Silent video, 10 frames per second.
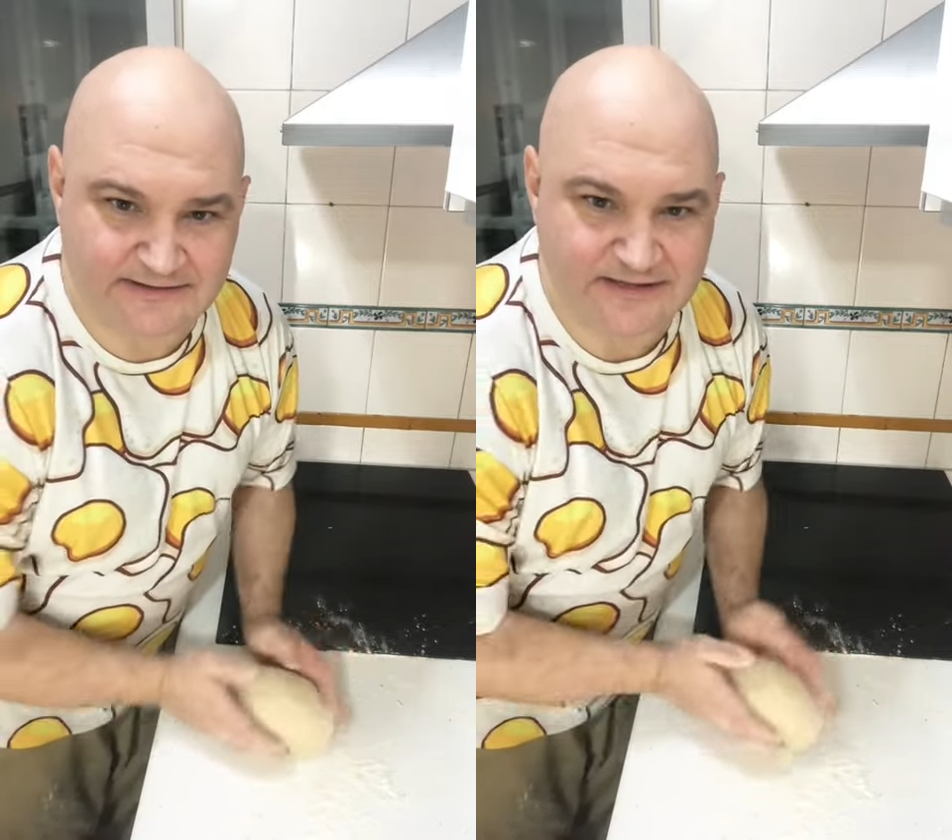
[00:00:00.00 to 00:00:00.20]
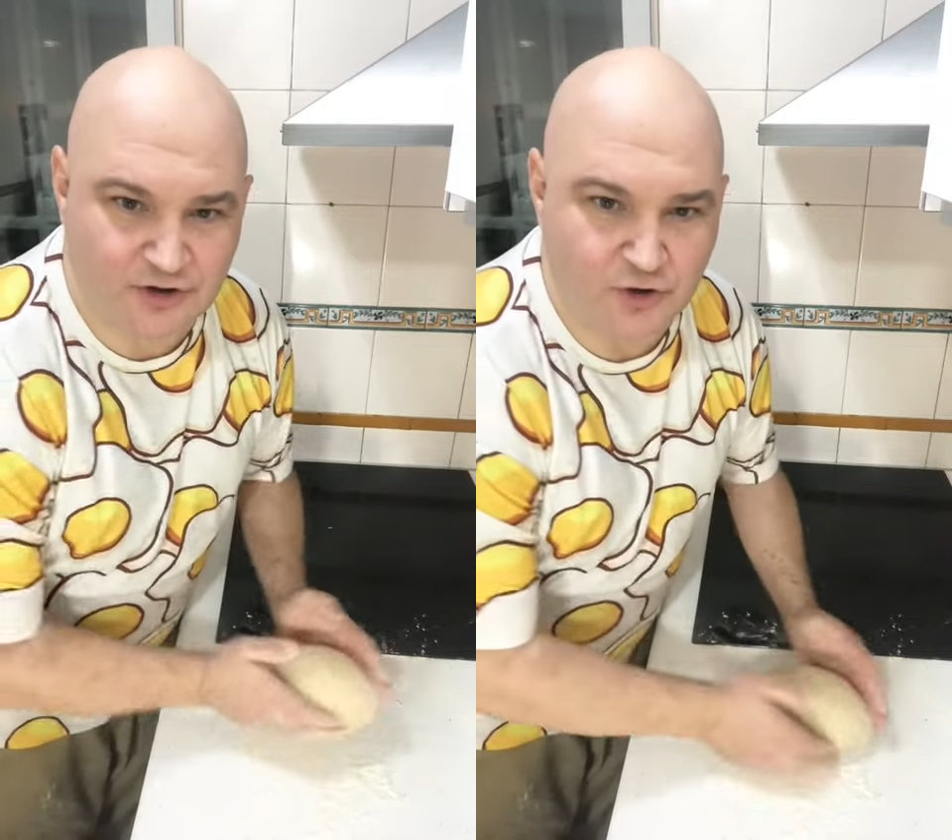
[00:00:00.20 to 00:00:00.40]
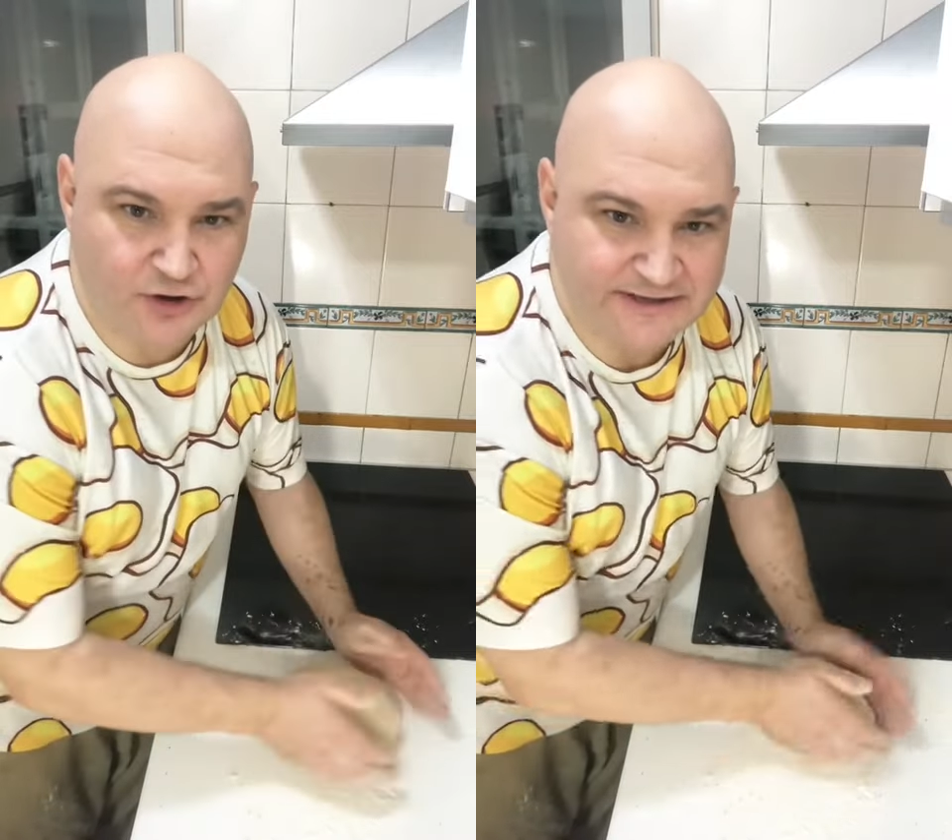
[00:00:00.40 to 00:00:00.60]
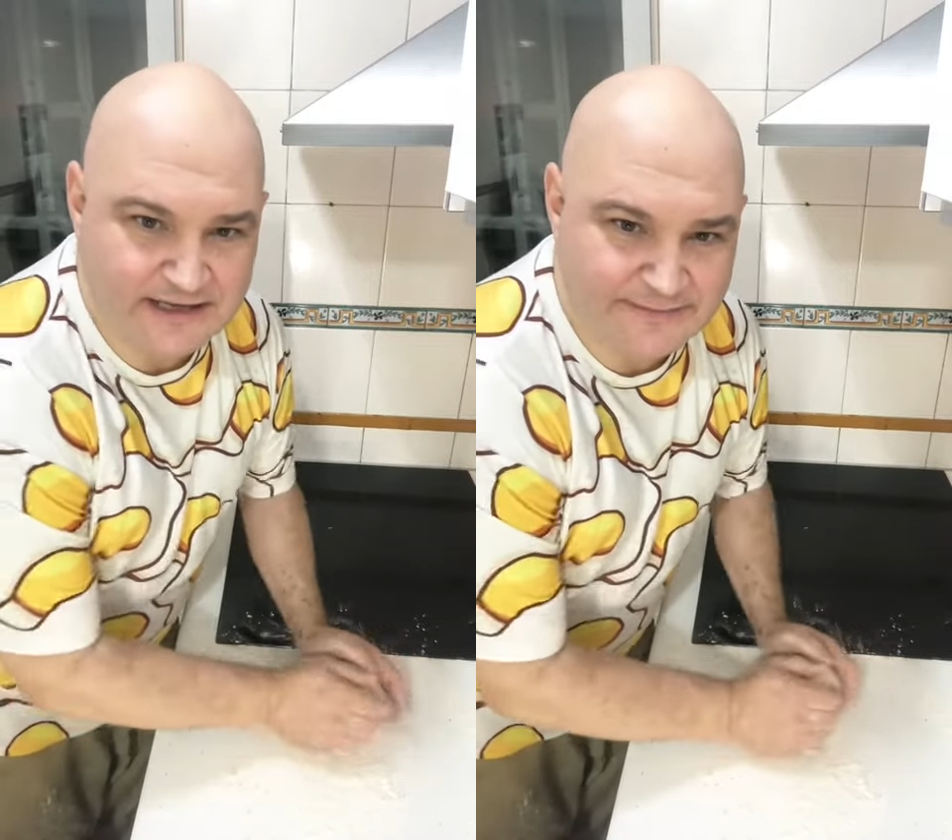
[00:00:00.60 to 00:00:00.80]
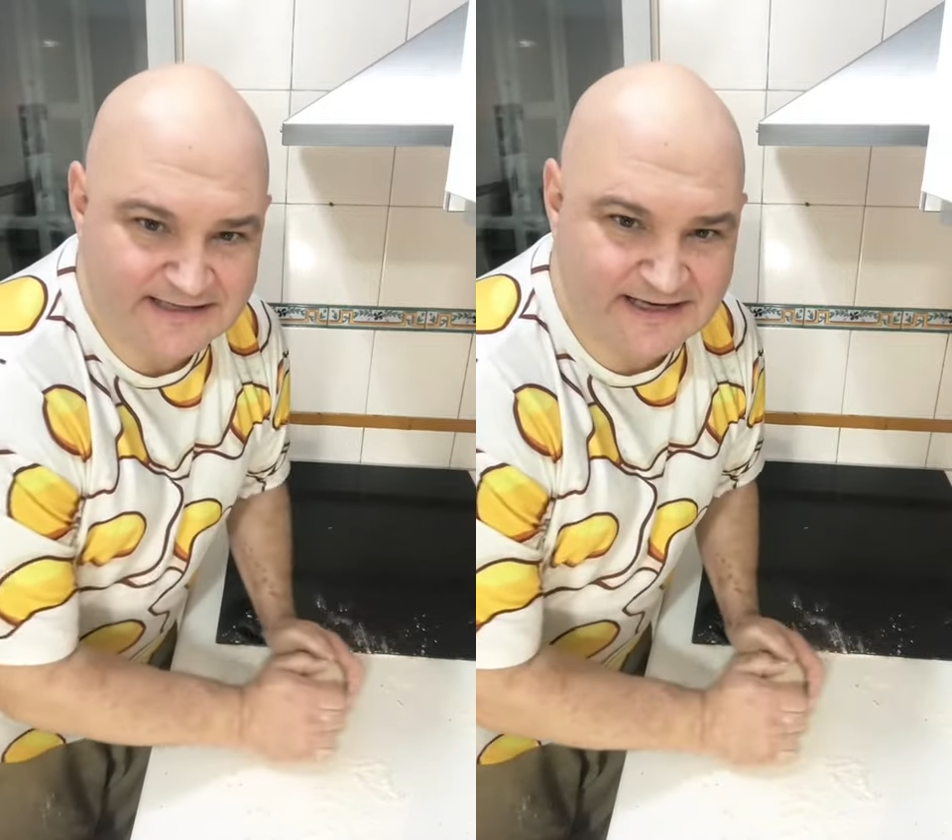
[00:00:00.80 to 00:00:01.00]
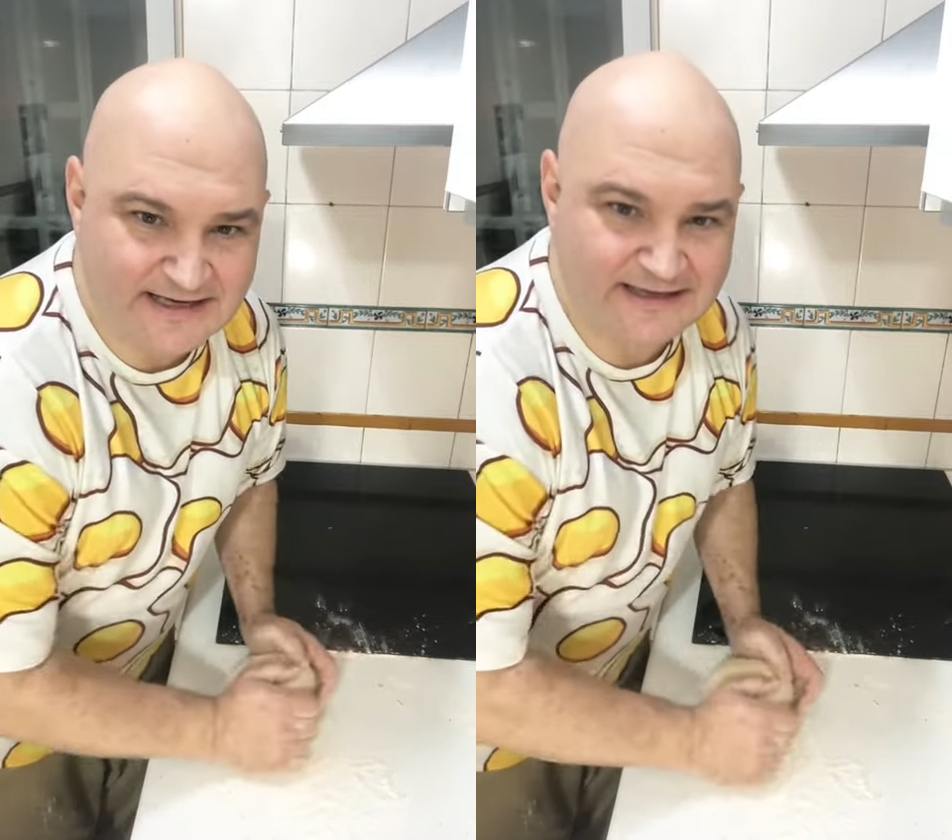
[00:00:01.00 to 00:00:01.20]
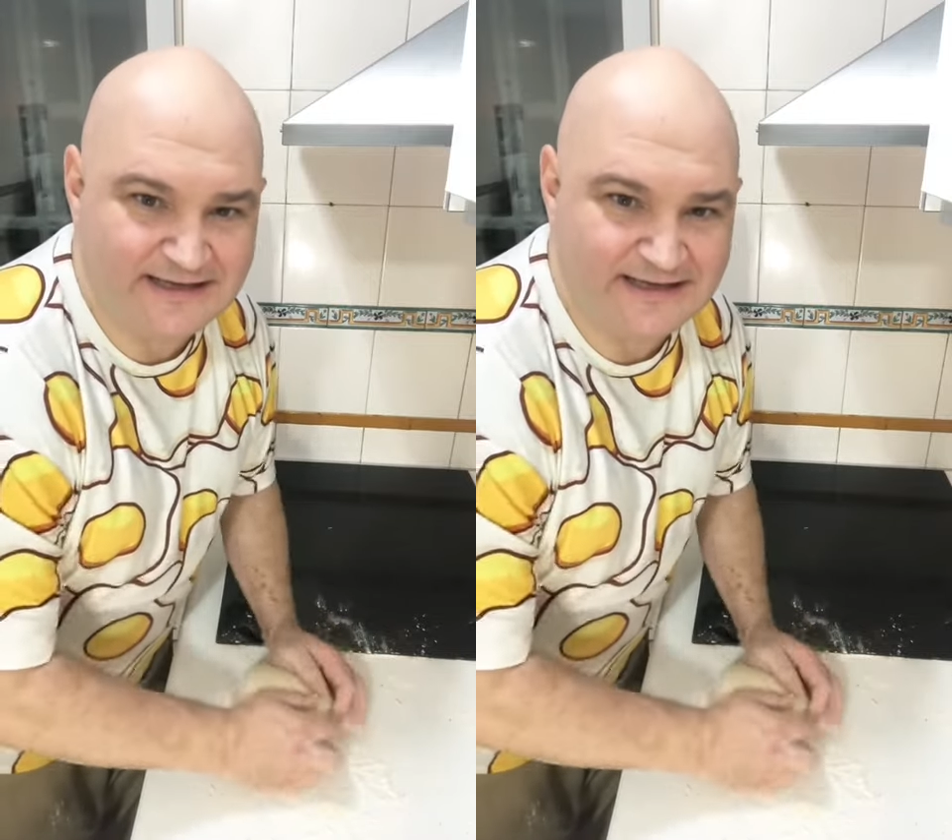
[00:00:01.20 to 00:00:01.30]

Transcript: sino coges la masa